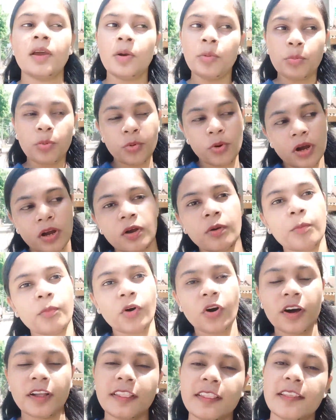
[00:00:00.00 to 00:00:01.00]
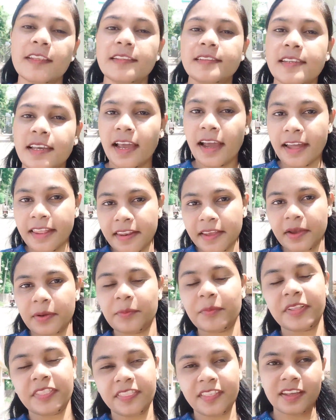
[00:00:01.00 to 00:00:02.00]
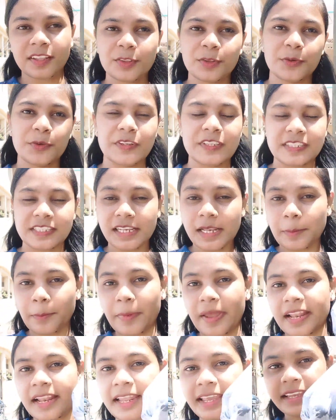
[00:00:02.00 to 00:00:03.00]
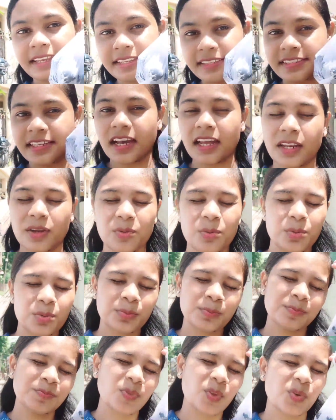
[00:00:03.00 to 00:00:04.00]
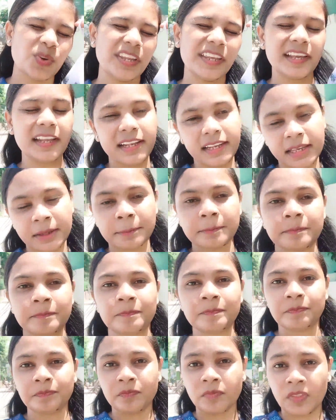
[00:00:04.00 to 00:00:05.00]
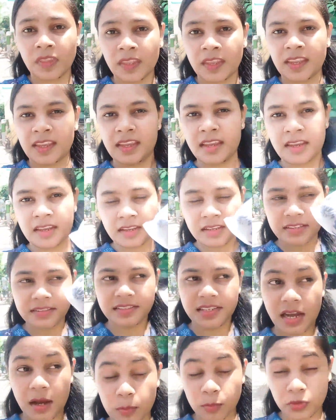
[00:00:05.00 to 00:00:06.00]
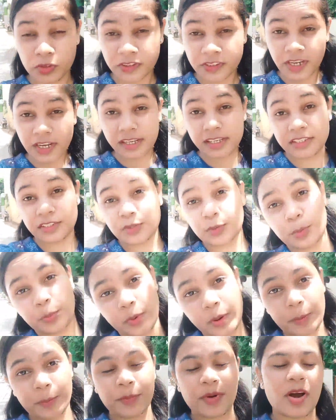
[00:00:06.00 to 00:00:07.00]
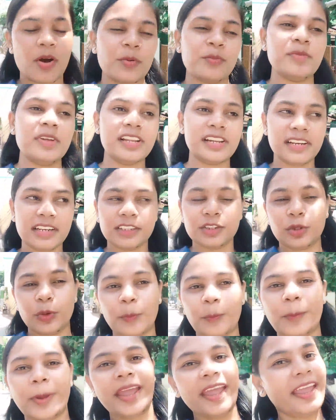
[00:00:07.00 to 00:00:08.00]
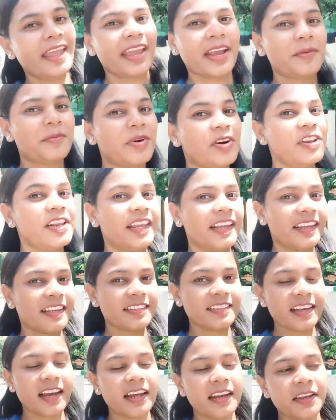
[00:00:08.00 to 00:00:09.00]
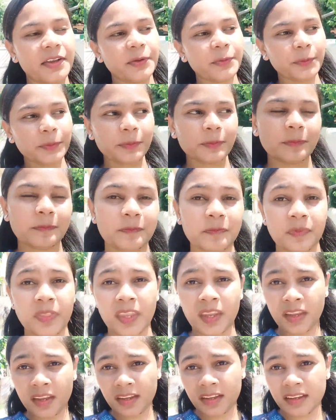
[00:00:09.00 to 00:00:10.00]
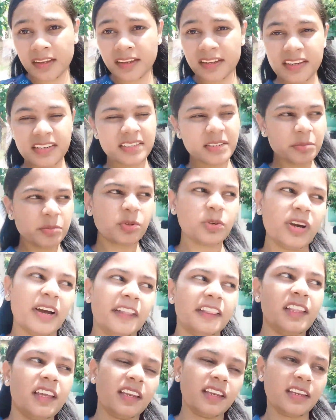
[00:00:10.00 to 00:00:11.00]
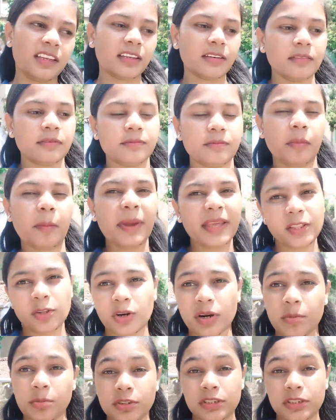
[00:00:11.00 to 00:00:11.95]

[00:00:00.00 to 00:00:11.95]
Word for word: फुआ को बहुत दिन से खाने का मन था तो इसीलिए मैं लेके जा रही हूँ उनके लिए जामुन चालीस रुपया पाव मिल रहे हैं तो मैं एक पाव लेके जा रही हूँ सब तो खाता नहीं है मैं थोड़ा बहुत